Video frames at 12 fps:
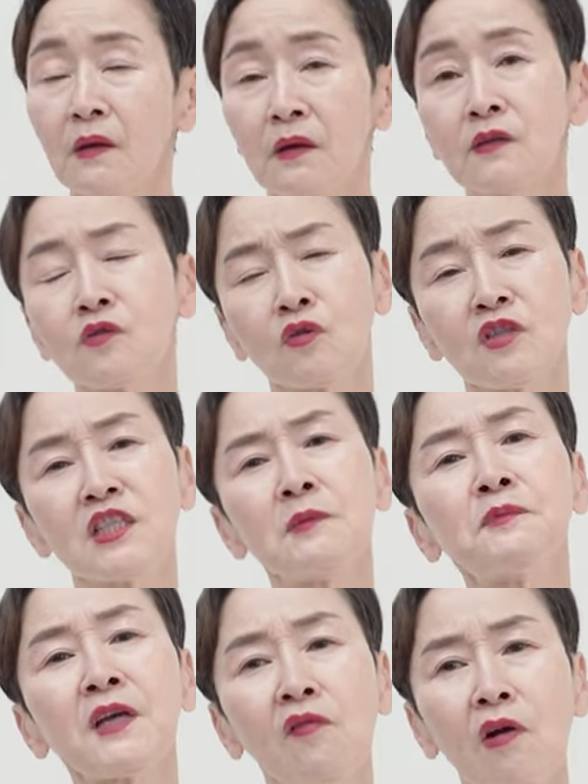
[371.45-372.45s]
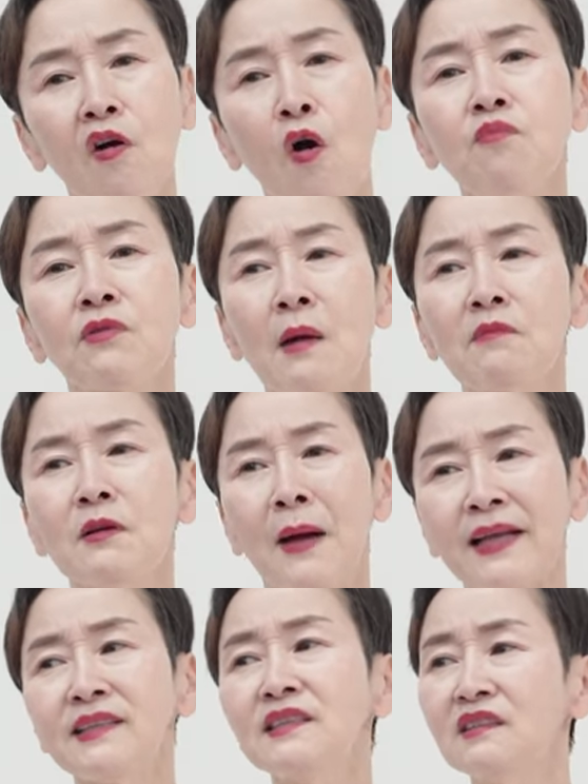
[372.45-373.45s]
그래서 그 집착과 거부감을
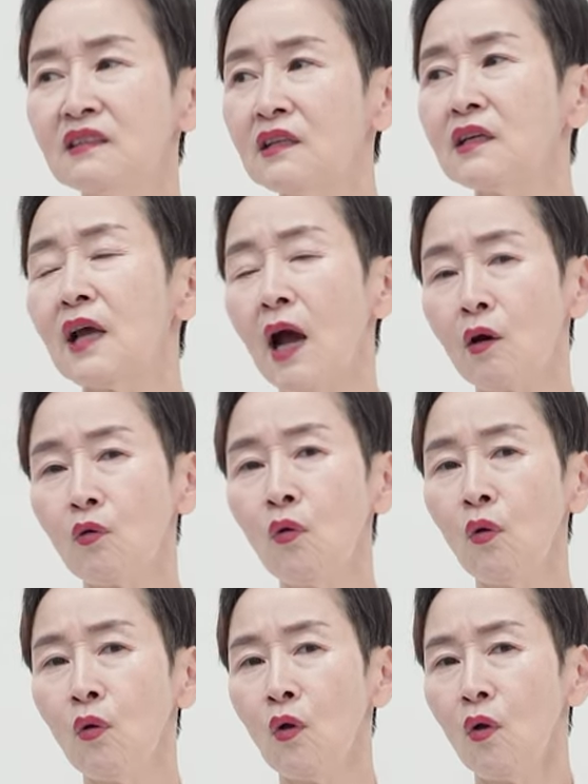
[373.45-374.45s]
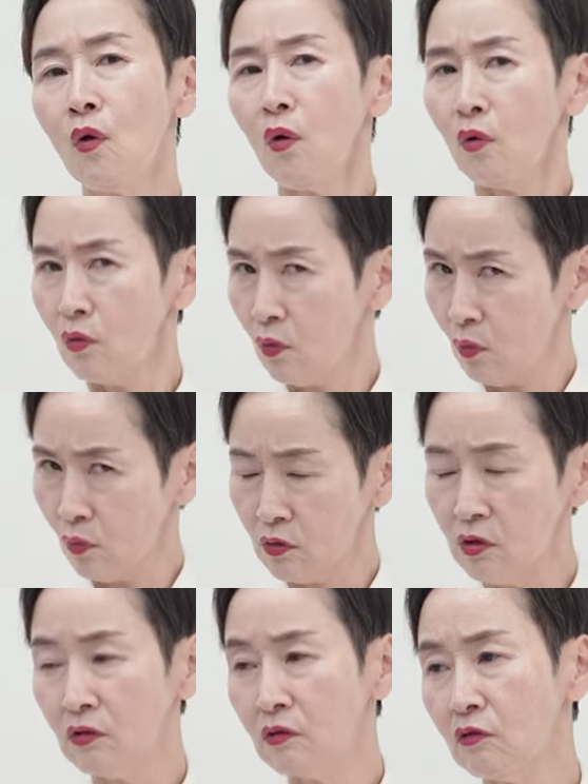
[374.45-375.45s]
많이 느끼게 하고 그,
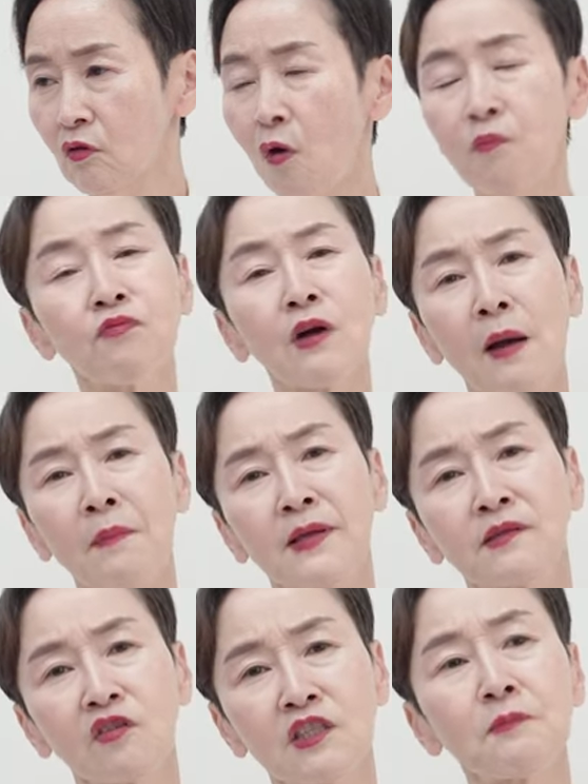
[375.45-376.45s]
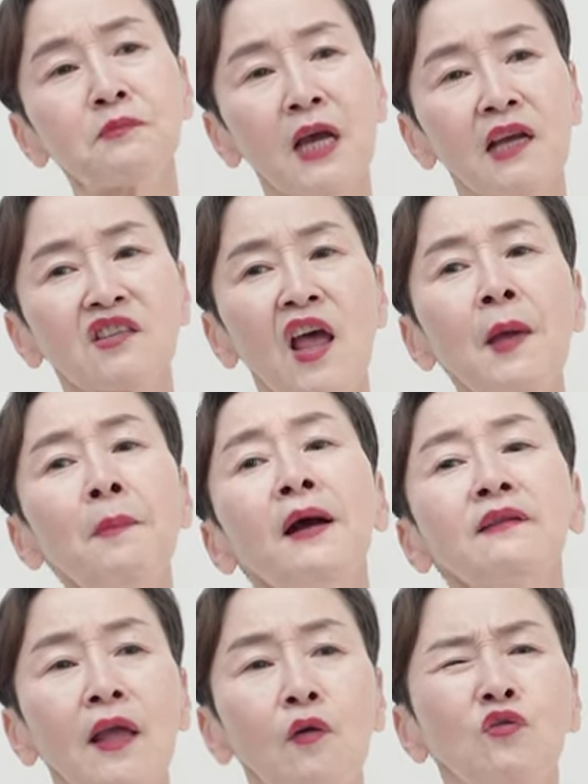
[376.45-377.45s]
그 거부감에서 집착에서
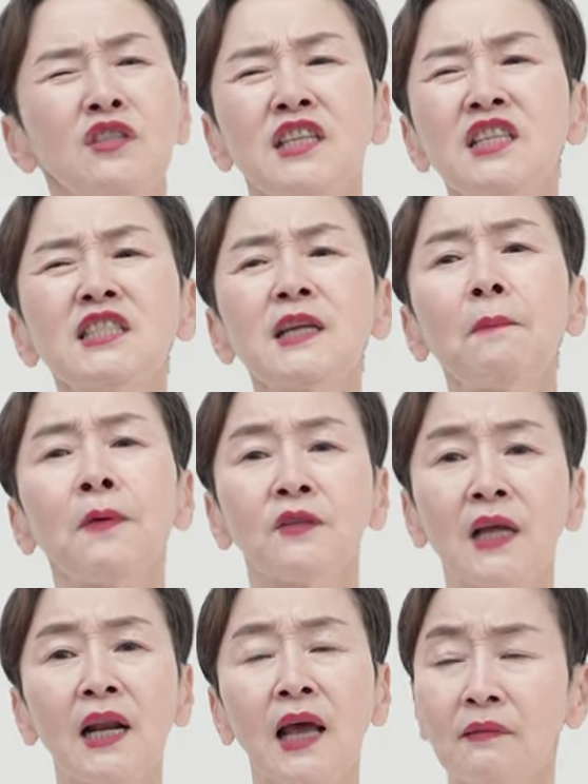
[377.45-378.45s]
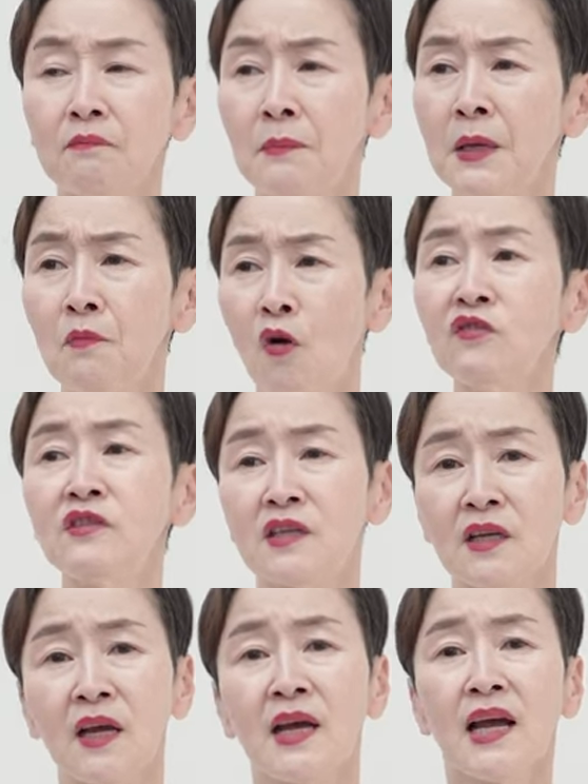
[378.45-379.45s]
해방되고 진짜 편안함이
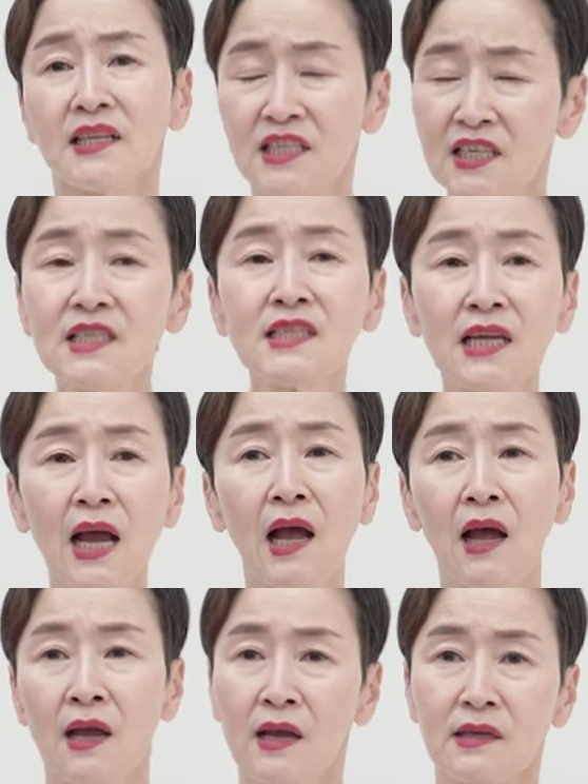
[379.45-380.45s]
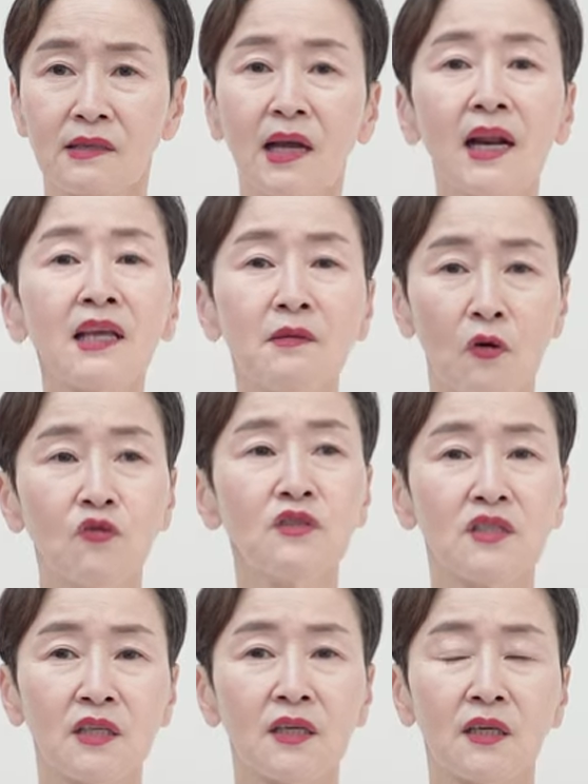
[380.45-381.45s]
뭔지 진짜 사랑이
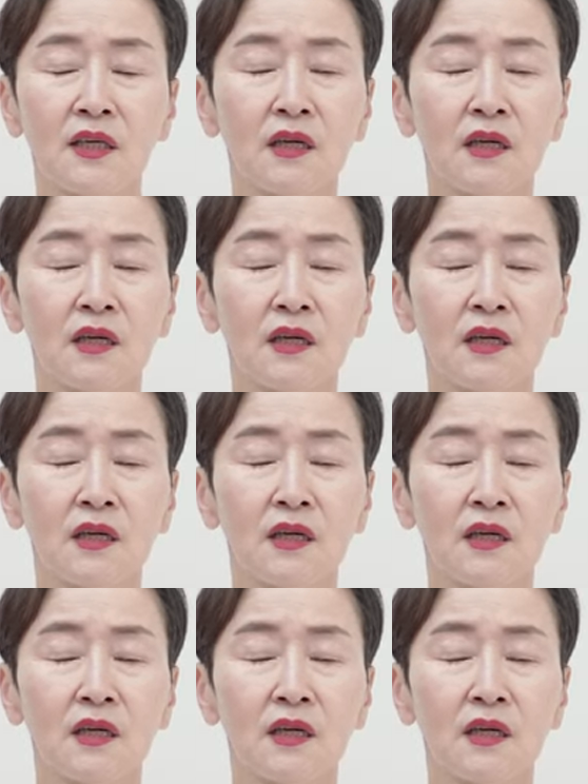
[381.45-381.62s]
뭔지